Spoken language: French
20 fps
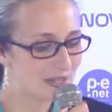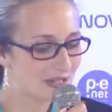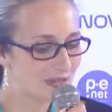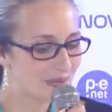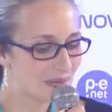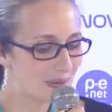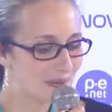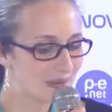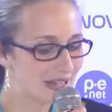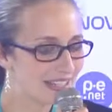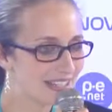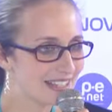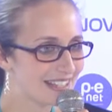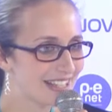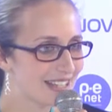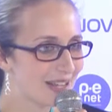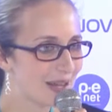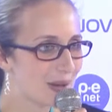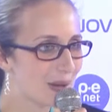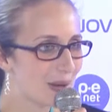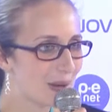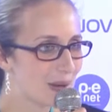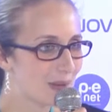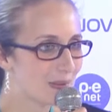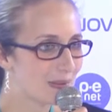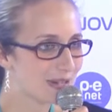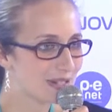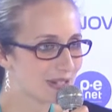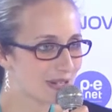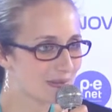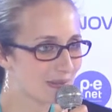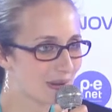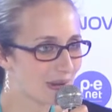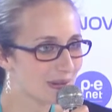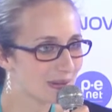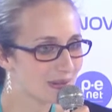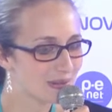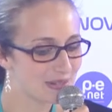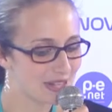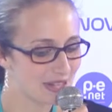je vous remercie euh, Benjamin
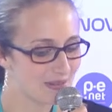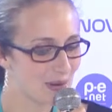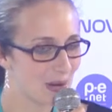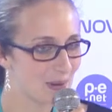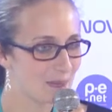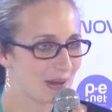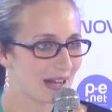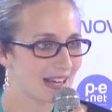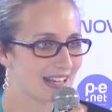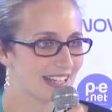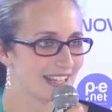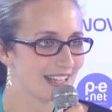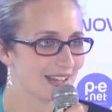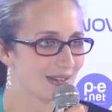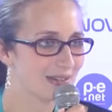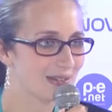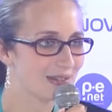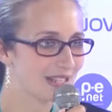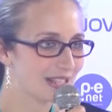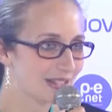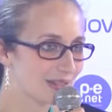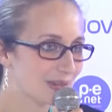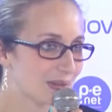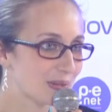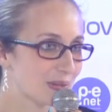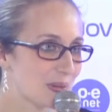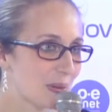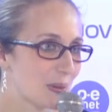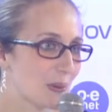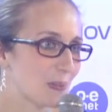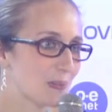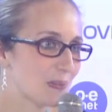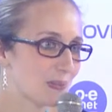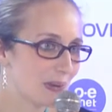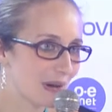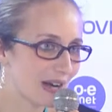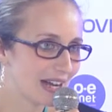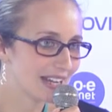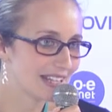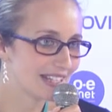de nous avoir parlé euh, de l'extension
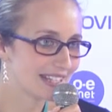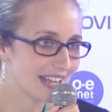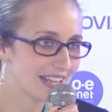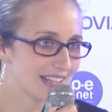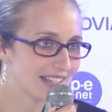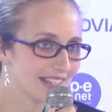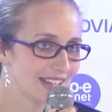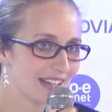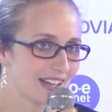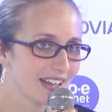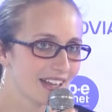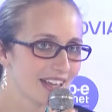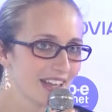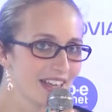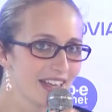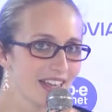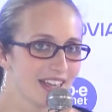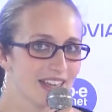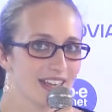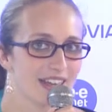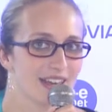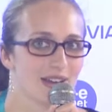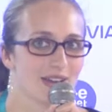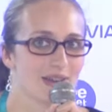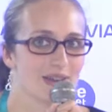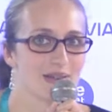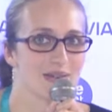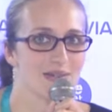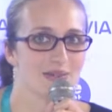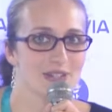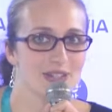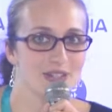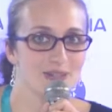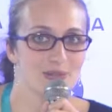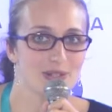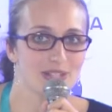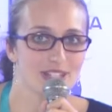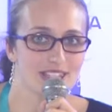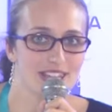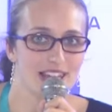Point Alsace. Euh, je
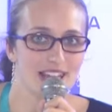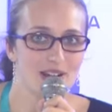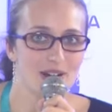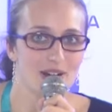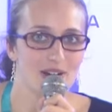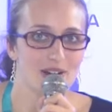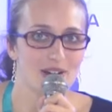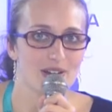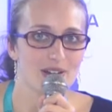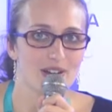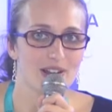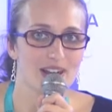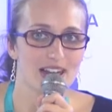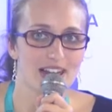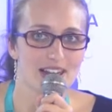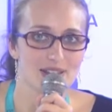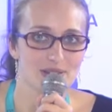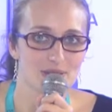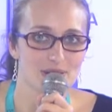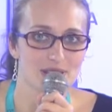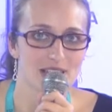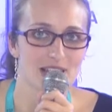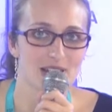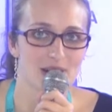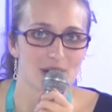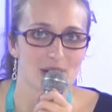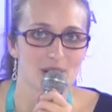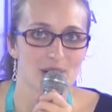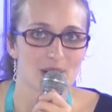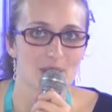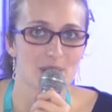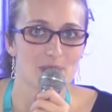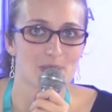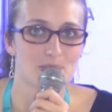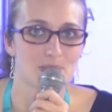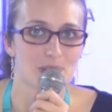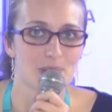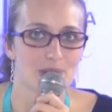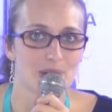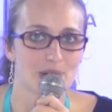vous dis alors à tout à l'heure
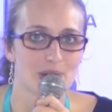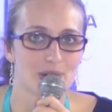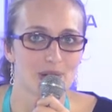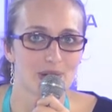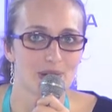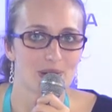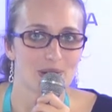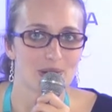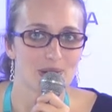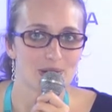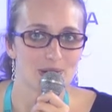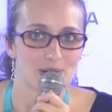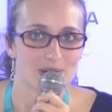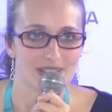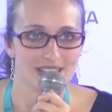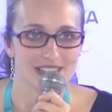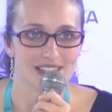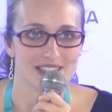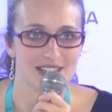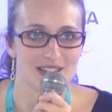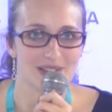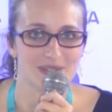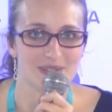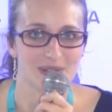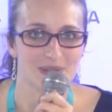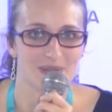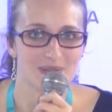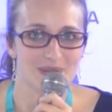pour une autre interview.